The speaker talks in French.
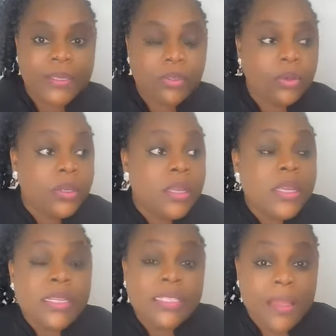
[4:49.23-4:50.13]
Parce que
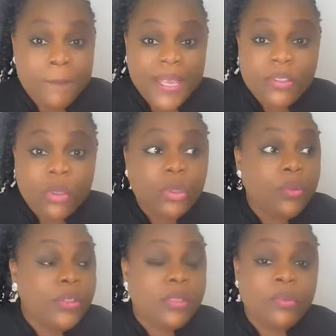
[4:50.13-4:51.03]
ces personnes que
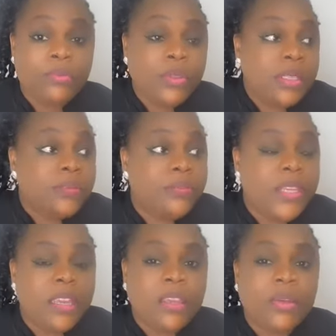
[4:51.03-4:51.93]
vous, vous
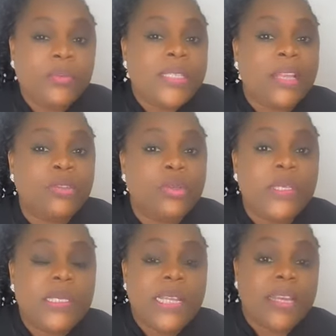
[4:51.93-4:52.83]
enviez, que vous
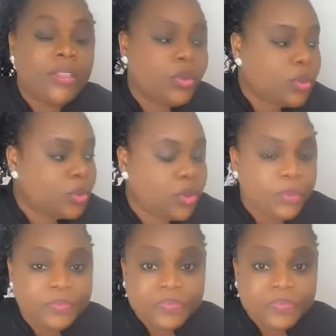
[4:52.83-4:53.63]
adulez sur les réseaux sociaux,